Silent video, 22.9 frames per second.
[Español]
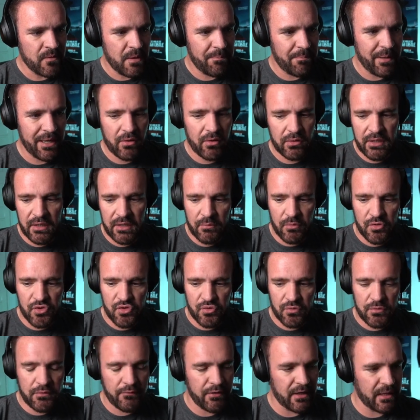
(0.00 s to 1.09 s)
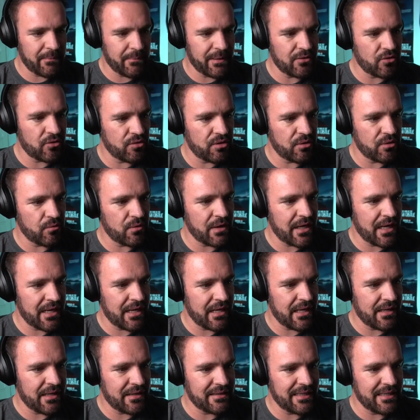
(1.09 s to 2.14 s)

pero tenemos un fragmento de, una,